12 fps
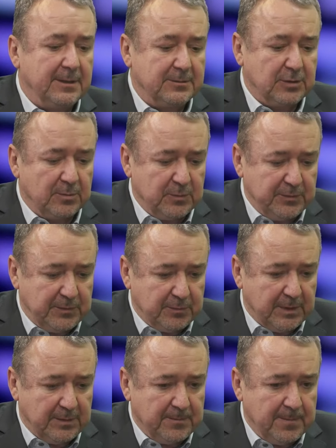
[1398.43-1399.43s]
to
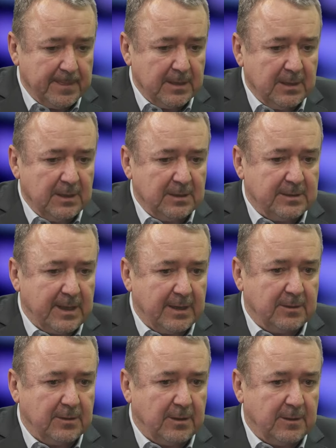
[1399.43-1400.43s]
mówiłem,
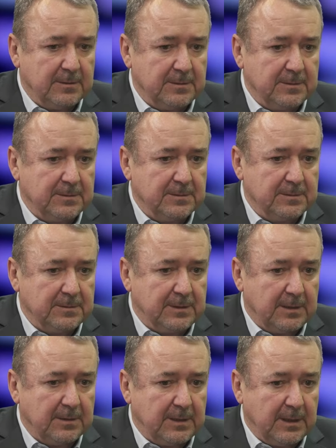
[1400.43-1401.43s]
tego, y, y,
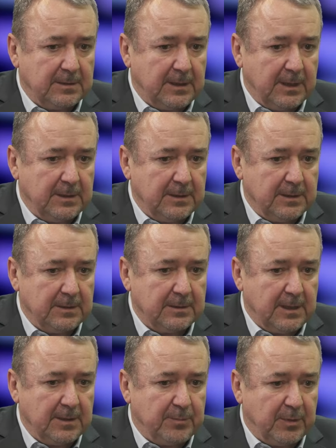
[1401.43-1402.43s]
te, te, tej,
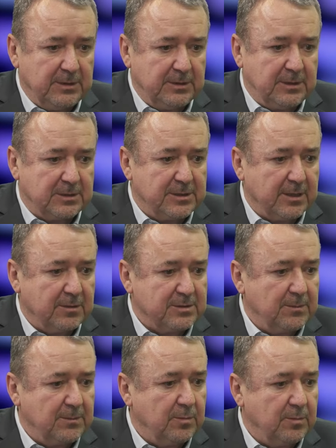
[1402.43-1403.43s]
tej politycznego
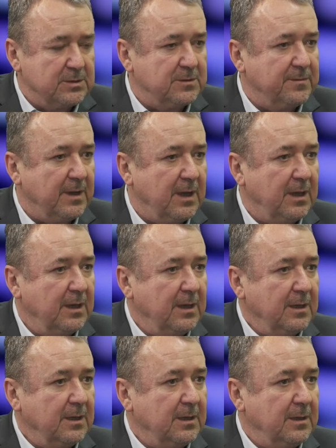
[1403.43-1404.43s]
samobójstwa
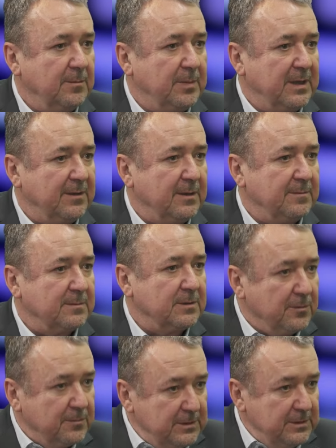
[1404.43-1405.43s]
e, pana
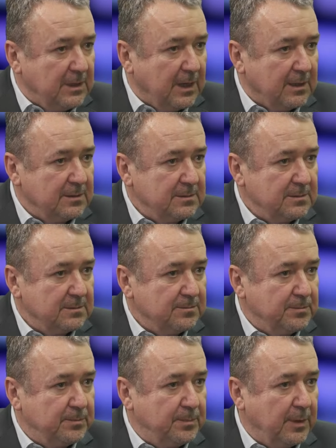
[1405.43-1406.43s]
Gowina
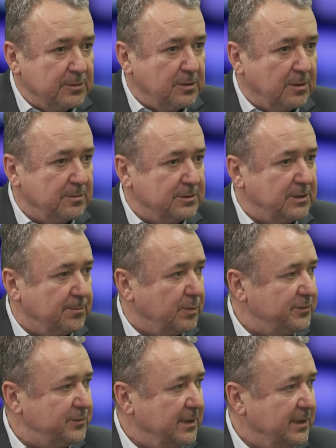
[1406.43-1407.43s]
po co on się
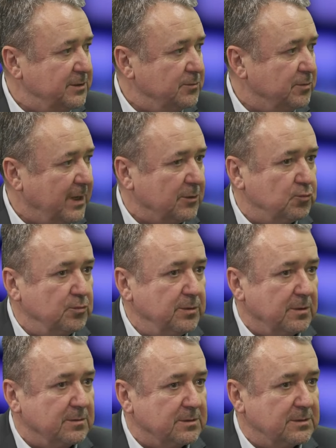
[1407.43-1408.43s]
poświęcił,
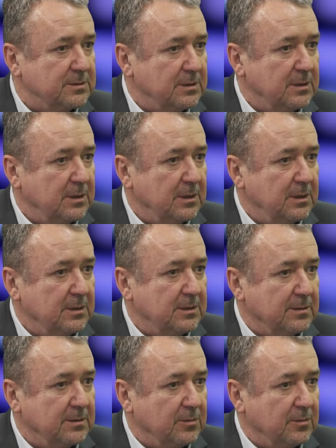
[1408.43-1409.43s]
ratując e,
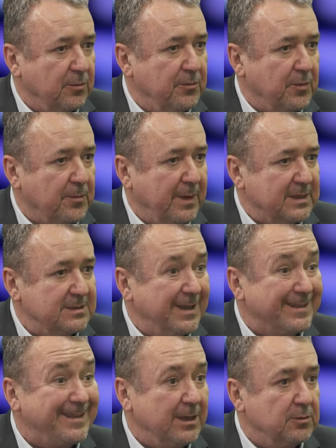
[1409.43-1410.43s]
e, tą formację?
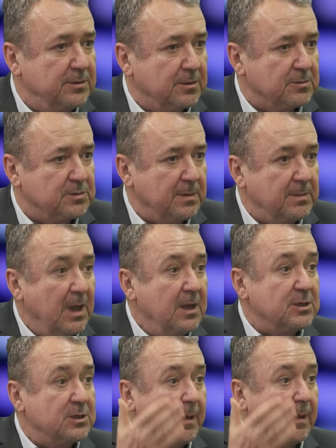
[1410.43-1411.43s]
Ja tego nie rozumiem.
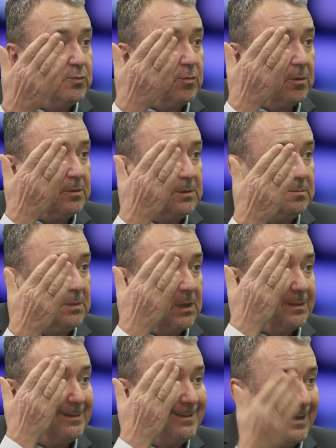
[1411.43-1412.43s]
Trzeba było im
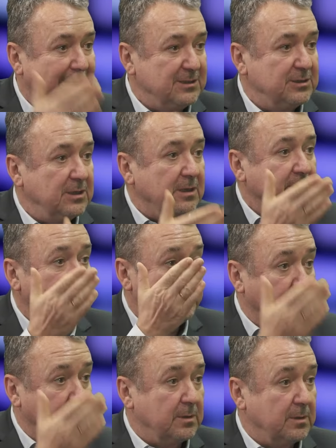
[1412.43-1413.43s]
dać te
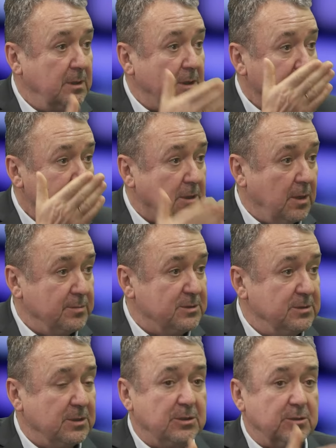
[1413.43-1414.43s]
wybory
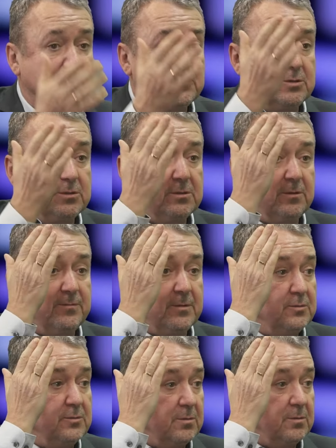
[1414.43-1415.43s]
zrobić. Niech się to wszystko w
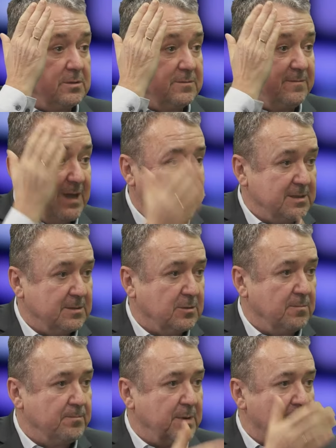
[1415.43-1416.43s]
końcu rozwali.
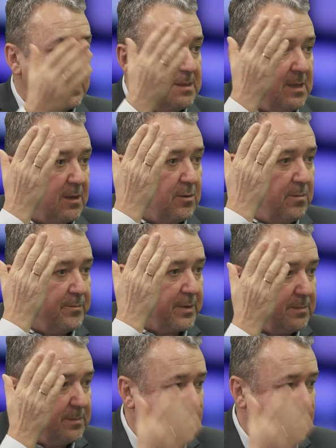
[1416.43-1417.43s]
Kompletna
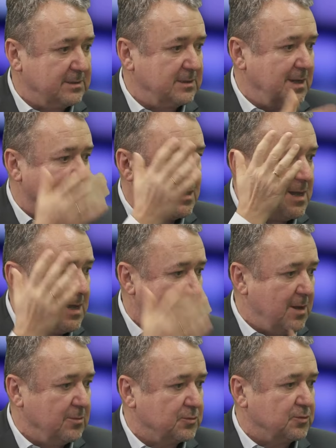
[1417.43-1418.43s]
kompromitacja,
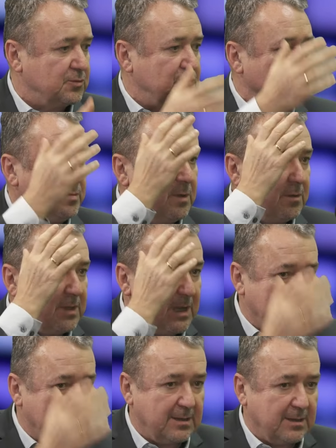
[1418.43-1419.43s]
chaos, zgubione
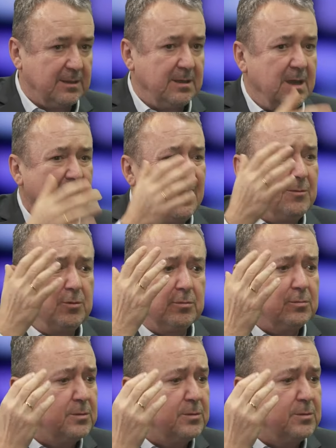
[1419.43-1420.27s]
karty. No,